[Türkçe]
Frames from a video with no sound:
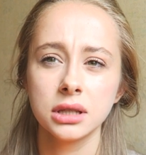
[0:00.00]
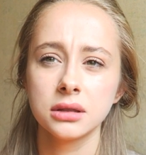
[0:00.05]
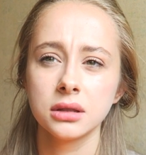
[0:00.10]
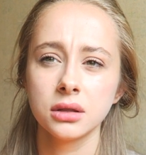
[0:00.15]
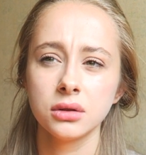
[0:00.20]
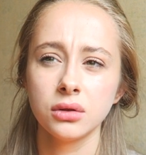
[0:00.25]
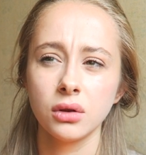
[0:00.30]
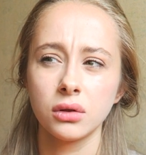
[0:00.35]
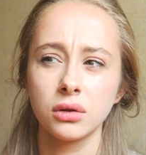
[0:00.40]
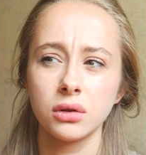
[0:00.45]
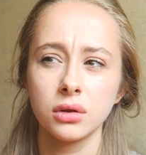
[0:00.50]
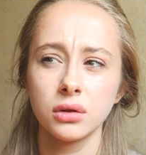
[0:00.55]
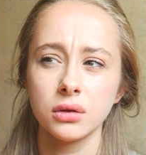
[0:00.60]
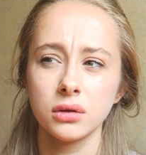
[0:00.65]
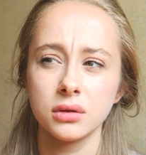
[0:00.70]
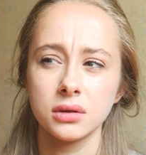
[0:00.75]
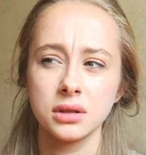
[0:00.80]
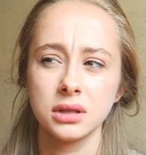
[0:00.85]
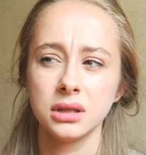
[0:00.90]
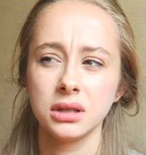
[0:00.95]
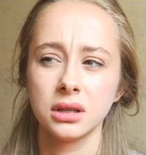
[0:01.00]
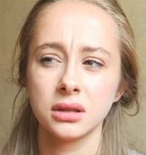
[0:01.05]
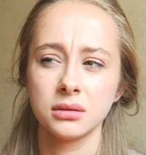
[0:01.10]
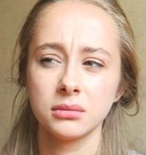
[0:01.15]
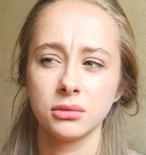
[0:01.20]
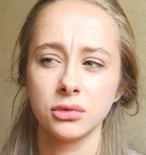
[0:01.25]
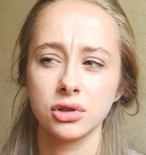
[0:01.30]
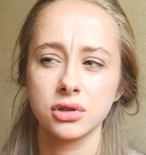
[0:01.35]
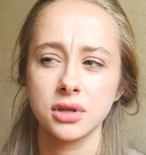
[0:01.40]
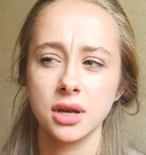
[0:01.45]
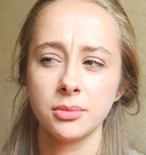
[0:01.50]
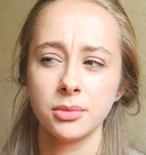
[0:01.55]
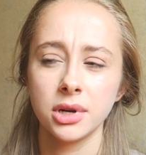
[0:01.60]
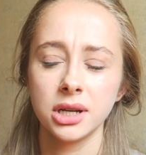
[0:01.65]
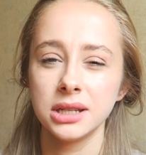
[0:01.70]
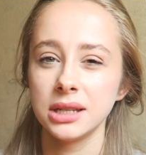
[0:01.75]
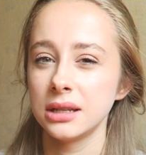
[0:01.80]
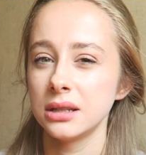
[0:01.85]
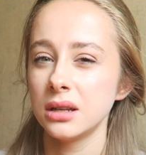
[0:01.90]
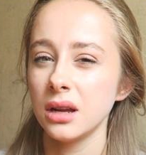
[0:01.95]
ya da YÖK'ü yanılmıyorsam
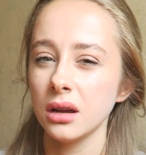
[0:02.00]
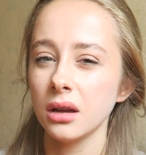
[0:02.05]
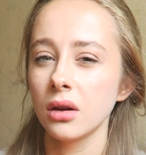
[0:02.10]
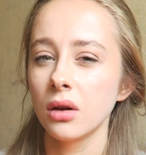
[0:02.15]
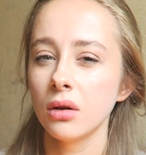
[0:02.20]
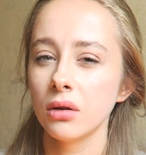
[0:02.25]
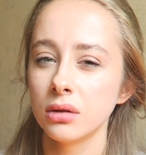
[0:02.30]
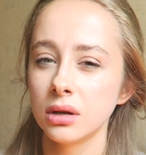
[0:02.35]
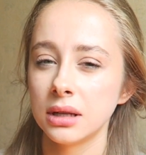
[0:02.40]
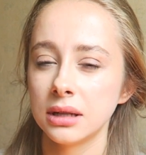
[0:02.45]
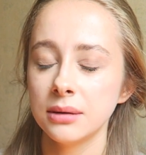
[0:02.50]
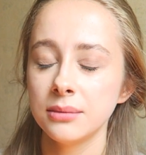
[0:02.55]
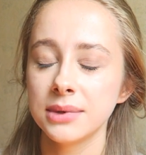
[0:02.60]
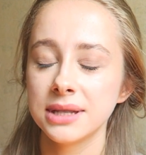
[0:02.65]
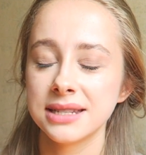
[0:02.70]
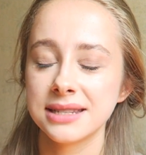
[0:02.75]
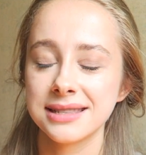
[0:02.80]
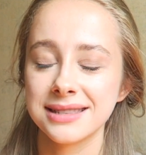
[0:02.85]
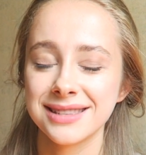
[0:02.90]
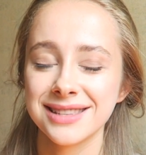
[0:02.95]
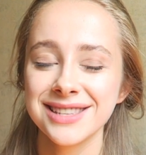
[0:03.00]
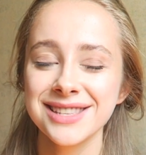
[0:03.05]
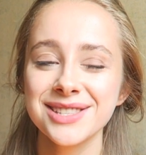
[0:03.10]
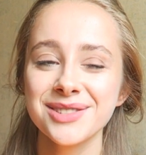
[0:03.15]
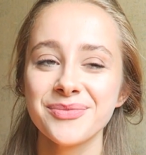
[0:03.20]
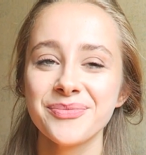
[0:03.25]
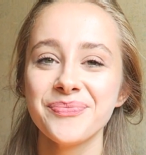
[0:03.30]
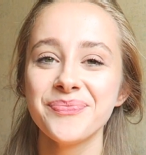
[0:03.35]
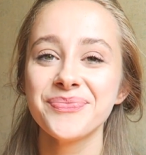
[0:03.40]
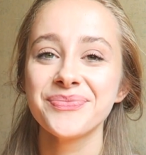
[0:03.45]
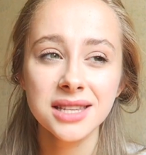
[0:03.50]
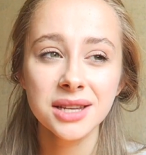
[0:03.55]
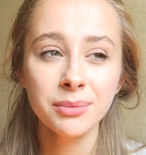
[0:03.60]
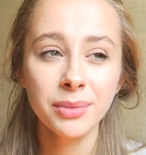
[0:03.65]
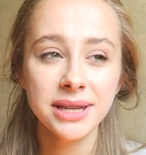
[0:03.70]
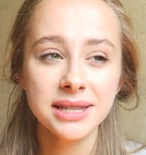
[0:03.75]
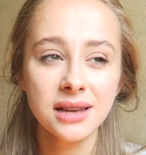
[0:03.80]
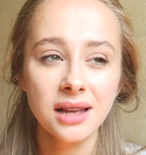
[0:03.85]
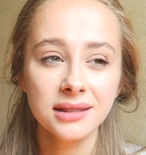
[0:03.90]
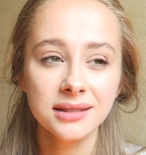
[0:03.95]
arayarak öğrenebilirsiniz.
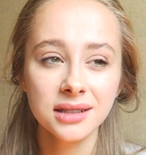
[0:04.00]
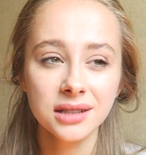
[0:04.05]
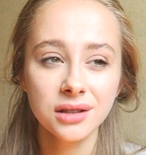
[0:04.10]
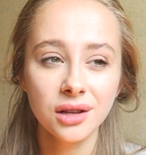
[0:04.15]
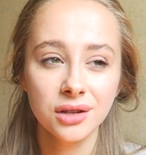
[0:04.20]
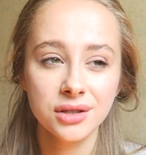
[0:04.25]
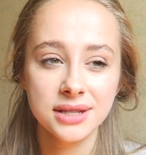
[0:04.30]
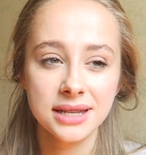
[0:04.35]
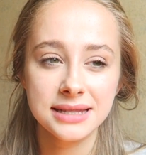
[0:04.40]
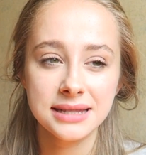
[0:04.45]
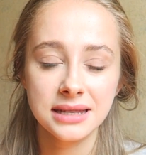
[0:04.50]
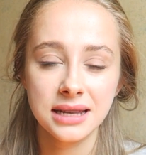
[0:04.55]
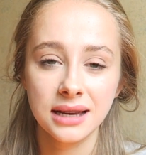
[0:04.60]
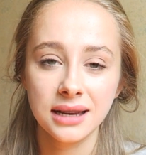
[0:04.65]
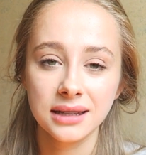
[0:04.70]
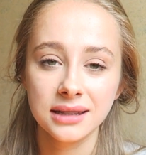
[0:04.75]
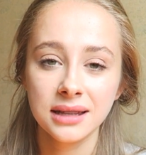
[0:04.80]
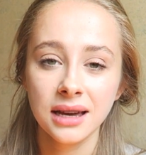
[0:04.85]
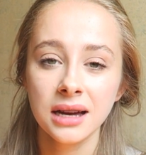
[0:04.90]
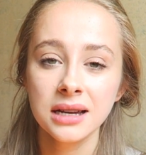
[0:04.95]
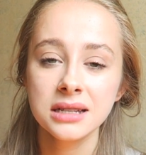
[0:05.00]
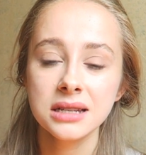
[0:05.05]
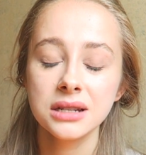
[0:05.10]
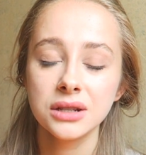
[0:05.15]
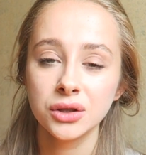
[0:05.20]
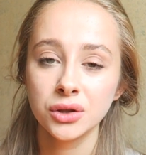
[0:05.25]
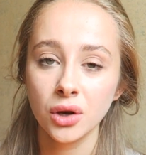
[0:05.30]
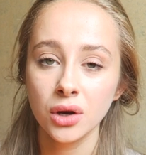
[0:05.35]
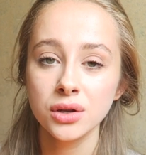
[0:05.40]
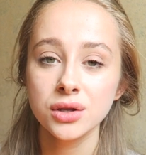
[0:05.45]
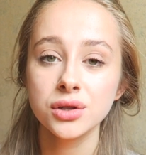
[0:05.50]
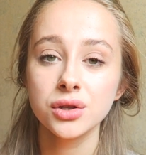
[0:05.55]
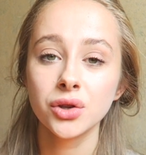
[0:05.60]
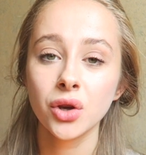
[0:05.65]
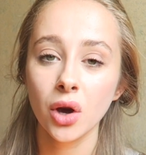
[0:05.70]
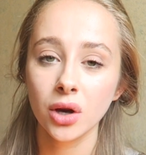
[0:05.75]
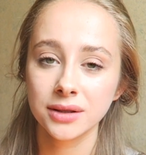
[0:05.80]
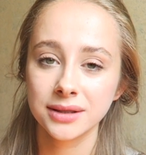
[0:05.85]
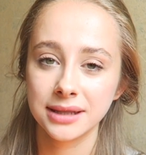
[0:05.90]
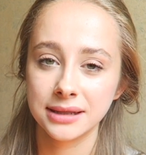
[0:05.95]
Yaklaşık 5-6 yıl öncesine kadar YÖS
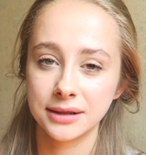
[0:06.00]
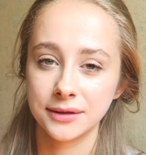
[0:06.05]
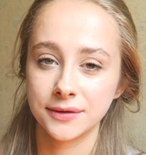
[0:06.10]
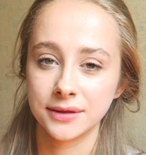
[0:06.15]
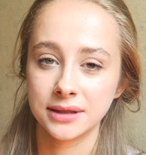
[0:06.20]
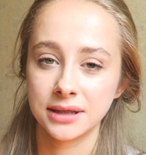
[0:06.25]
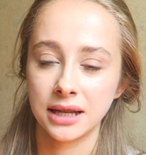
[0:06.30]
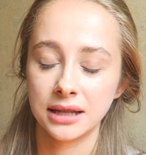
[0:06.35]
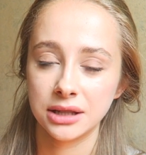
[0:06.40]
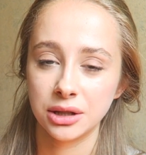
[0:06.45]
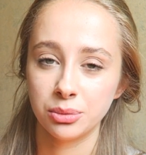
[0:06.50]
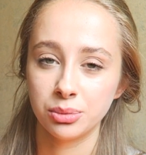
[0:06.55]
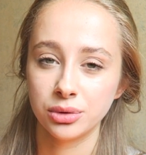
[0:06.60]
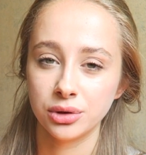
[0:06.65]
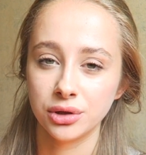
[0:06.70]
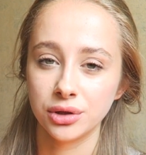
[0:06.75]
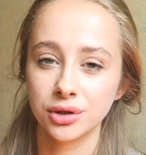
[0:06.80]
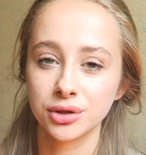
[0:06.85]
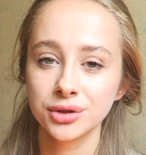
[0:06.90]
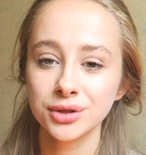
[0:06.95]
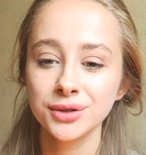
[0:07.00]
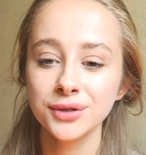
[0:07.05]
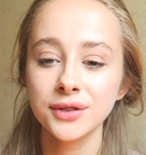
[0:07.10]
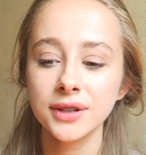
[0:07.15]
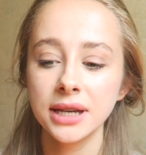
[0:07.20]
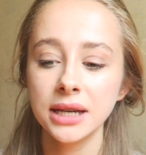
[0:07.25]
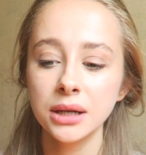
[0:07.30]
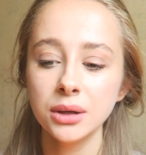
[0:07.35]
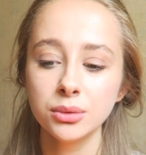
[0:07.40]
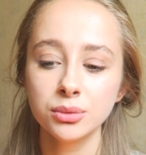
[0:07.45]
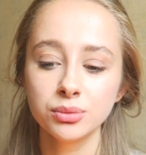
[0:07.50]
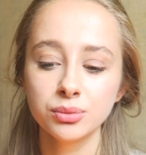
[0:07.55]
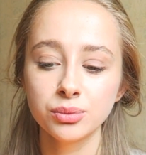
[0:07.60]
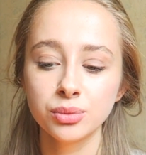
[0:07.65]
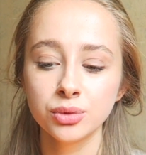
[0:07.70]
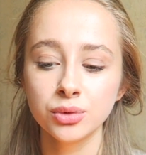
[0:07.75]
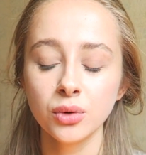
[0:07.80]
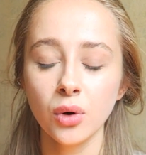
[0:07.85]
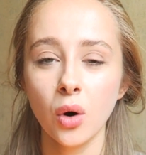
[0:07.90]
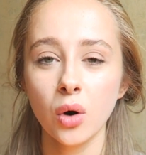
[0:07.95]
YÖK tarafından yapılıyordu ve
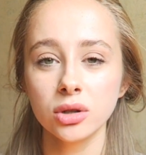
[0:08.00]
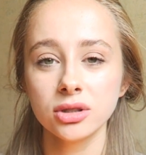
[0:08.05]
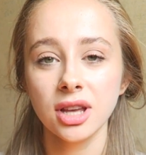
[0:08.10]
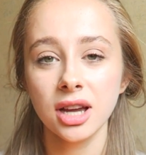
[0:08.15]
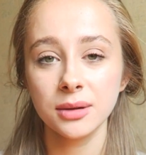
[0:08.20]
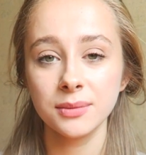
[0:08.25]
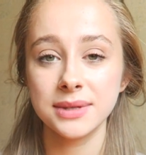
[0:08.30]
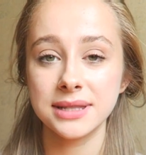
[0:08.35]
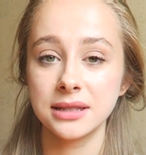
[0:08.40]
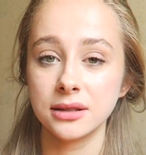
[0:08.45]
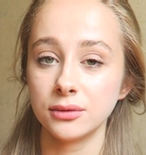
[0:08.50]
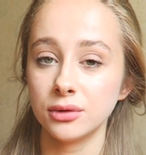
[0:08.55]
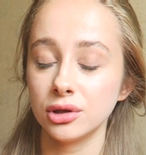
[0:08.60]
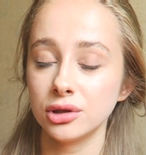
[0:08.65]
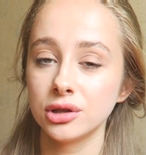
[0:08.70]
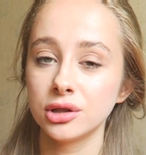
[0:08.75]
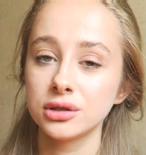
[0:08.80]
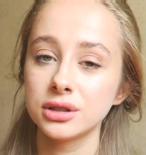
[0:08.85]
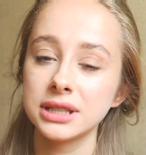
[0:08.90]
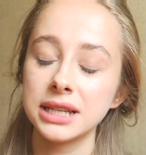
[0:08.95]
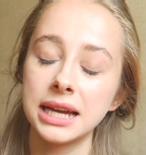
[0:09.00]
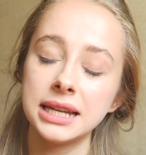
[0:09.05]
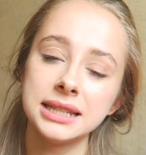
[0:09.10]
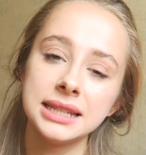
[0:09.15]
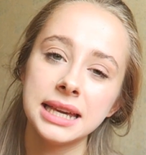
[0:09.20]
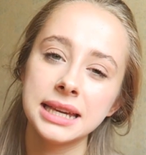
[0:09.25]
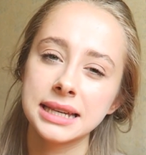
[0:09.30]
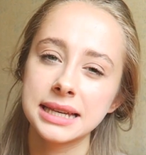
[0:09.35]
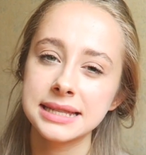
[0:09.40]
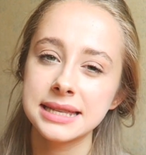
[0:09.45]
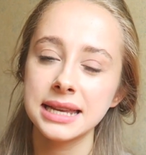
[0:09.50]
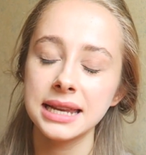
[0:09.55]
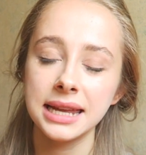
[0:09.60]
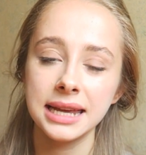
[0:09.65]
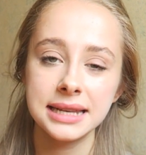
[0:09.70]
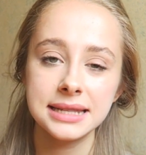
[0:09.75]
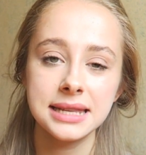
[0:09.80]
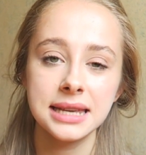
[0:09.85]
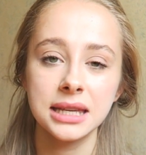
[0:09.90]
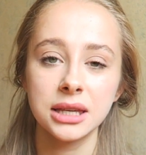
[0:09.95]
bu ortak bir sınav oluyordu. Yani YGS,
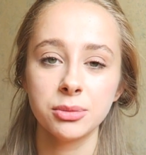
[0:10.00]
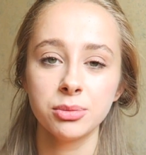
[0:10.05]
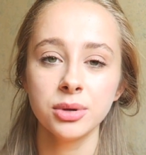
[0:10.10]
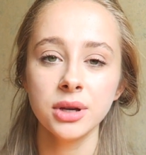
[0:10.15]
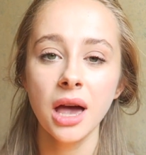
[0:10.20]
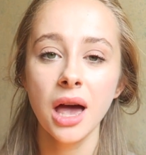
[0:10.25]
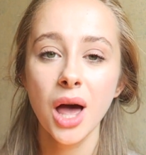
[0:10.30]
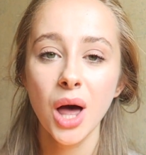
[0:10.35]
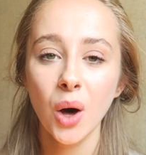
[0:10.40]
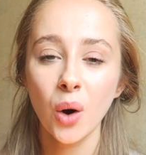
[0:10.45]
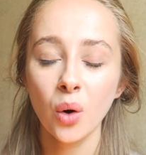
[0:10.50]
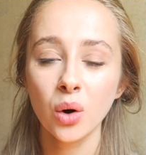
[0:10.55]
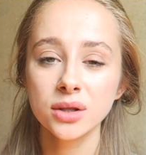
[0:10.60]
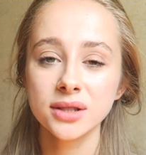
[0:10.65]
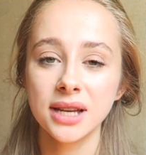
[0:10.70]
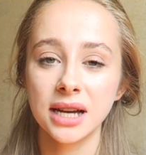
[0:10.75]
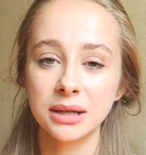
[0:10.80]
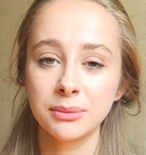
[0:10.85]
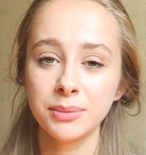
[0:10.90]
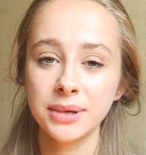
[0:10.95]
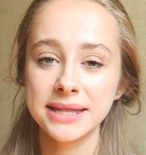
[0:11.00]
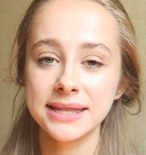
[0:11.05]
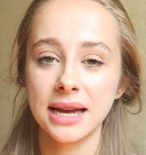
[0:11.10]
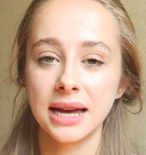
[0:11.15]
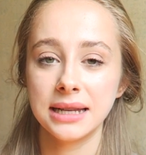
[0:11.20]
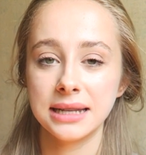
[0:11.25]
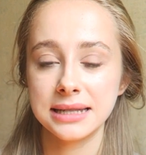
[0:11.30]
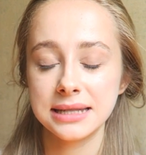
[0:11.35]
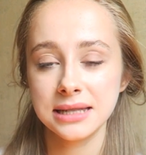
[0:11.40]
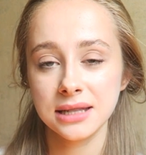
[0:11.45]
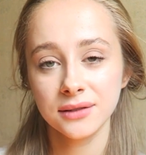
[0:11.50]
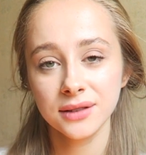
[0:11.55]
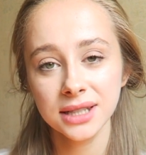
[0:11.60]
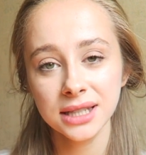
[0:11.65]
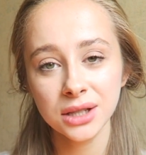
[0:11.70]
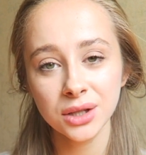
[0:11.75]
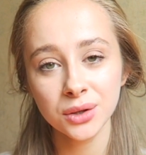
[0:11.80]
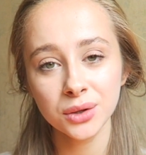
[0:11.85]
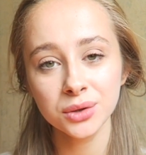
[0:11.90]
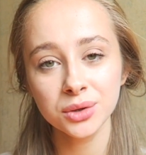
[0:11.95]
LYS gibi ortak bir tane sınava
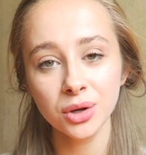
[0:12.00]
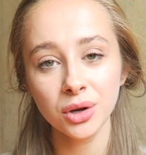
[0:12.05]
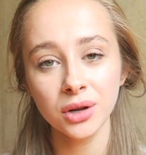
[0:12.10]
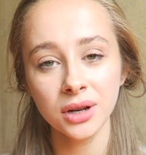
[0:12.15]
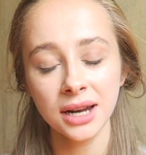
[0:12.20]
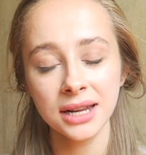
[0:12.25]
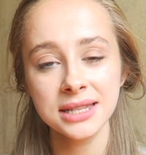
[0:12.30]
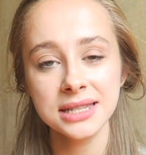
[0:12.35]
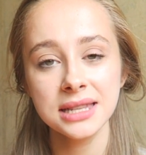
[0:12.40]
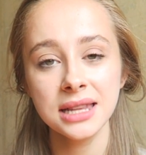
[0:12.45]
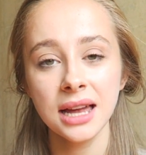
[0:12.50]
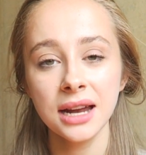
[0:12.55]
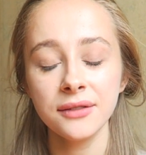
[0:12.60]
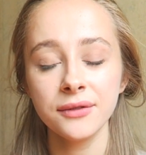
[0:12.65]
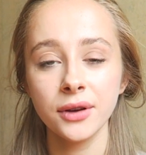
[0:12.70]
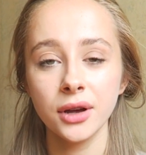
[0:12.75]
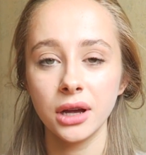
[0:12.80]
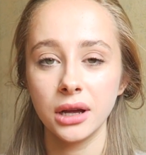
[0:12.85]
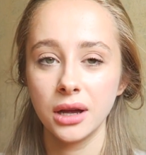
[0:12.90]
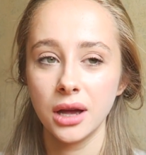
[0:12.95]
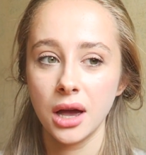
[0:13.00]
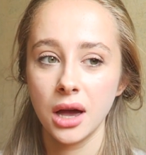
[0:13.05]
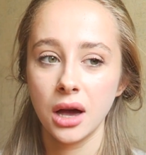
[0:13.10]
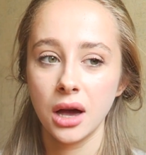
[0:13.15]
giriyordu öğrenciler ve